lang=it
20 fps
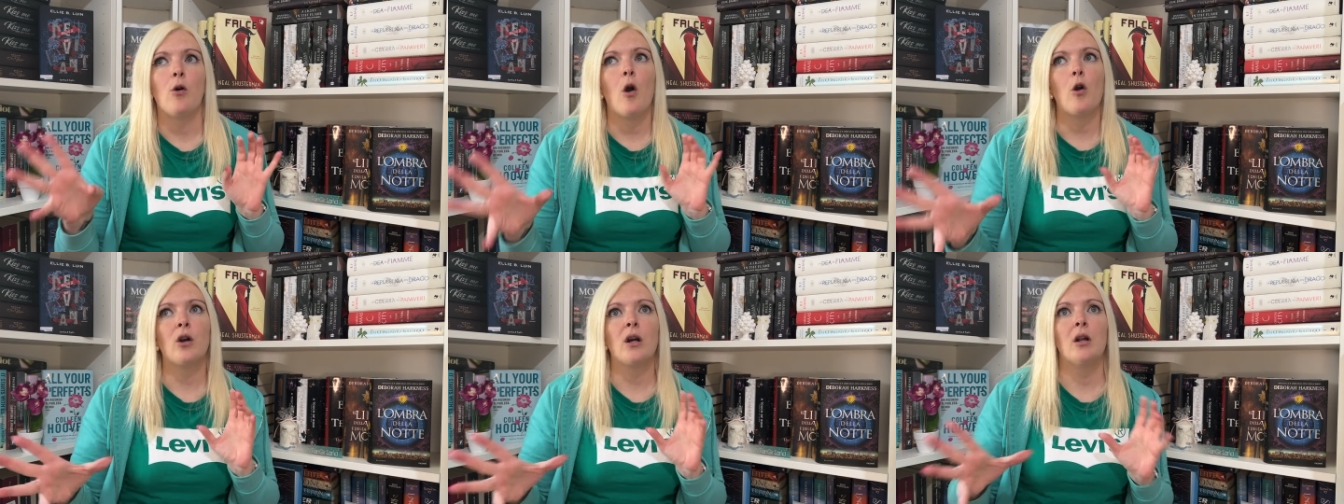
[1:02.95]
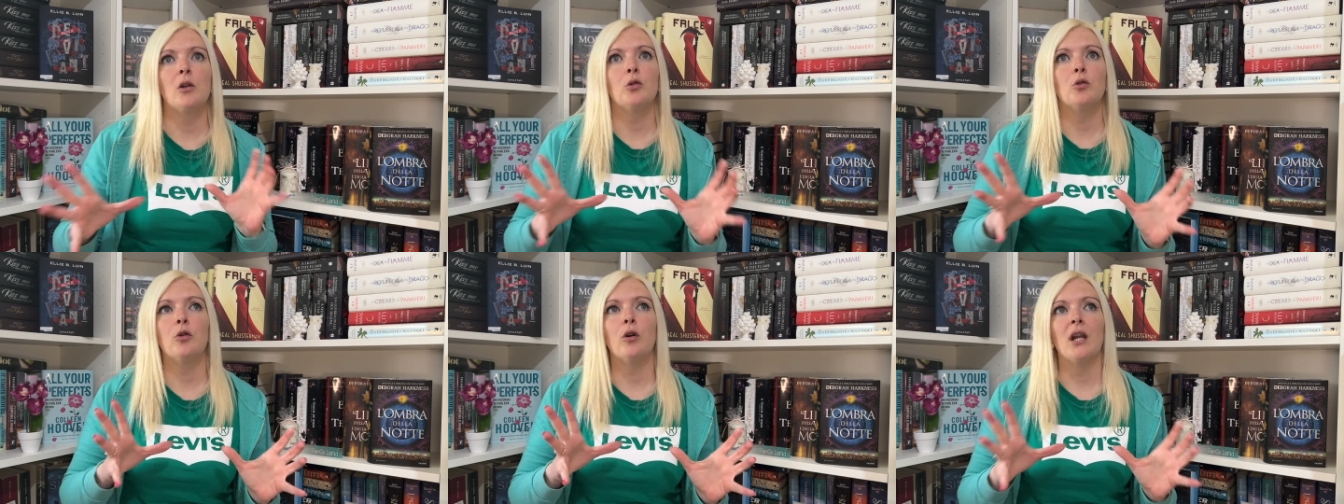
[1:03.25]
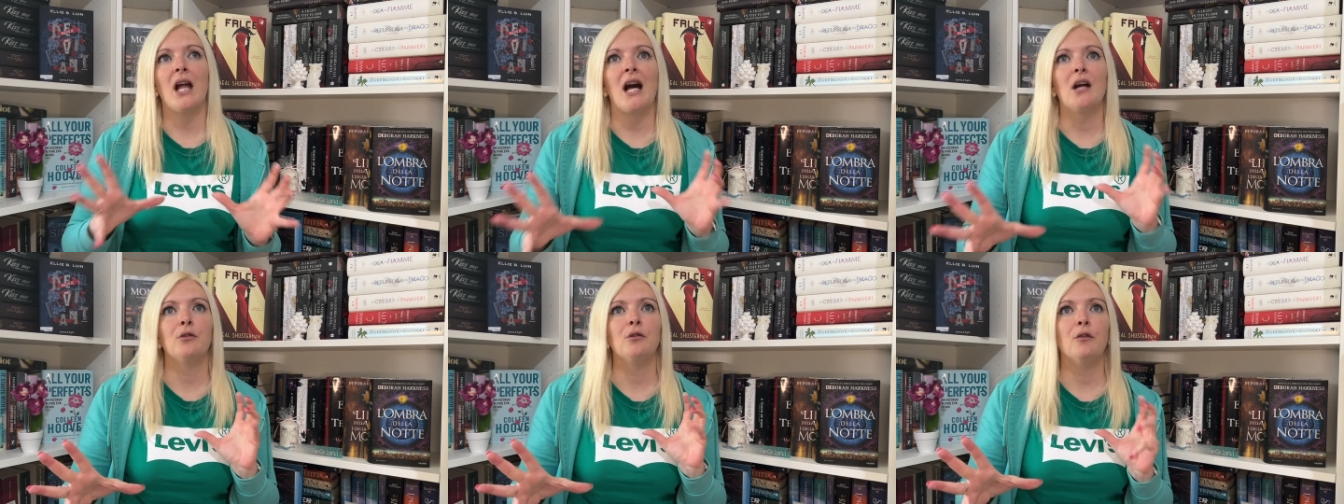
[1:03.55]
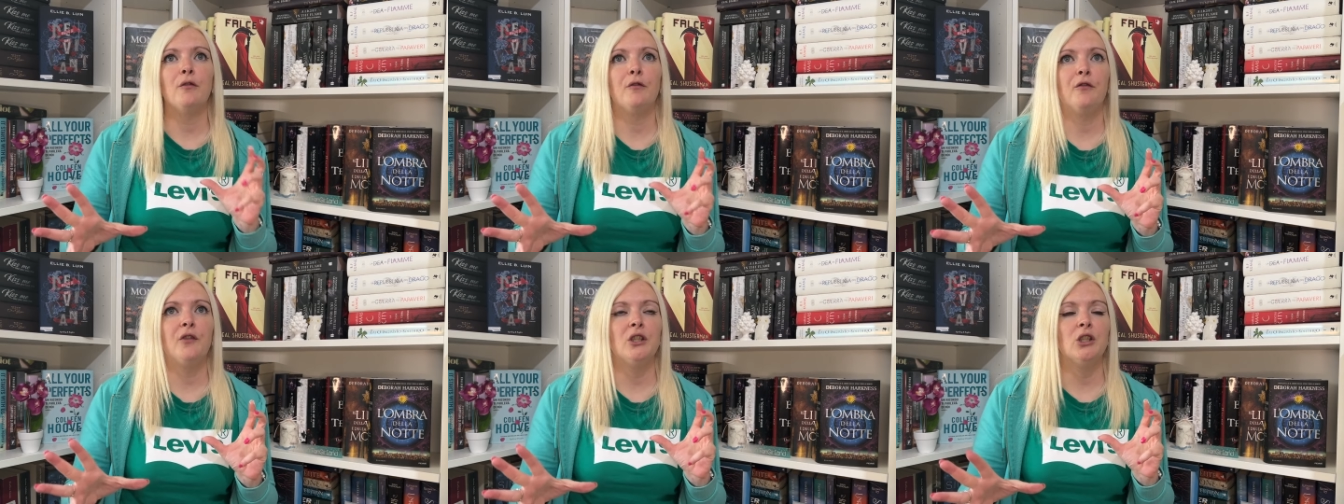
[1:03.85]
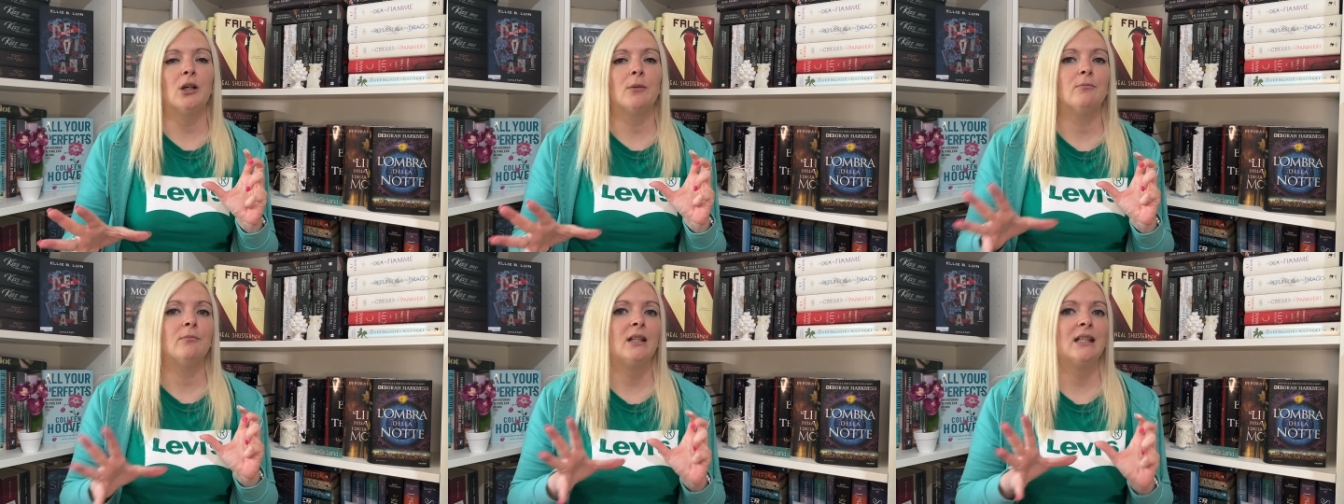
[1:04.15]
ho calcolato
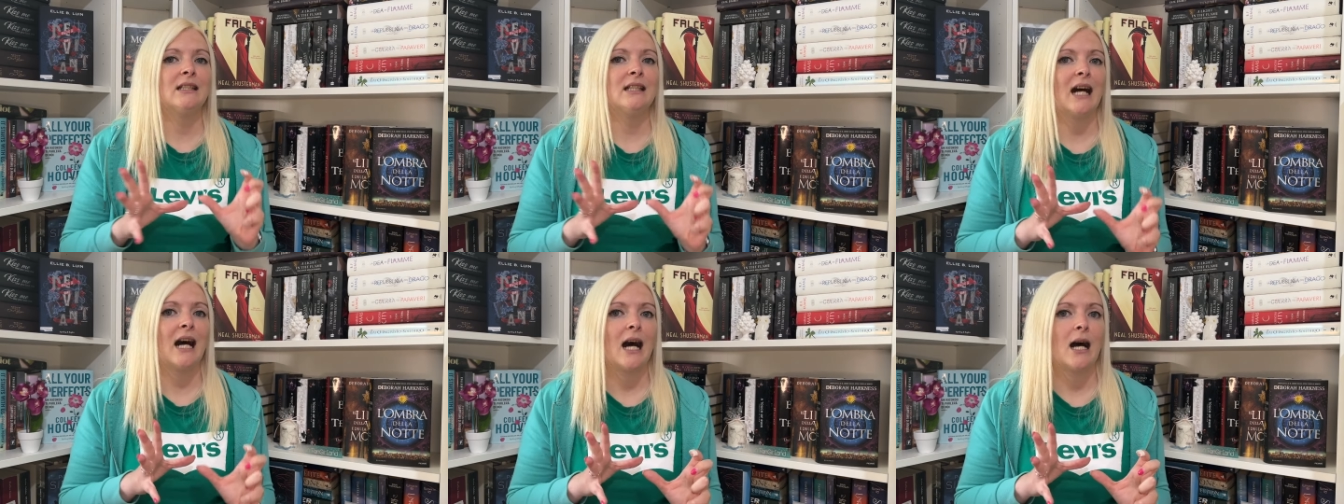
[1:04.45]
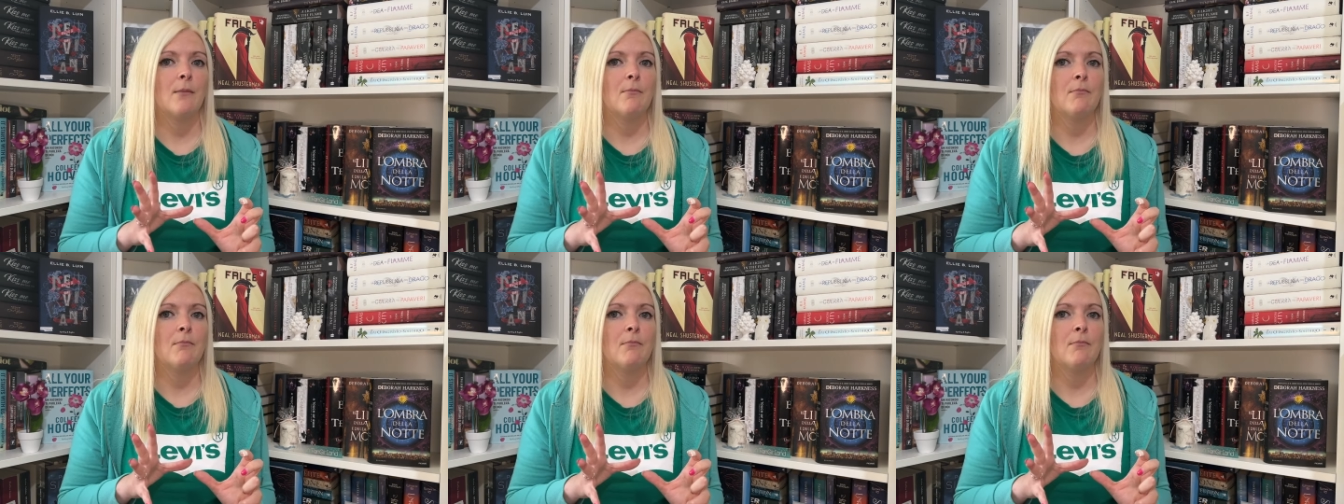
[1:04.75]
fino a metà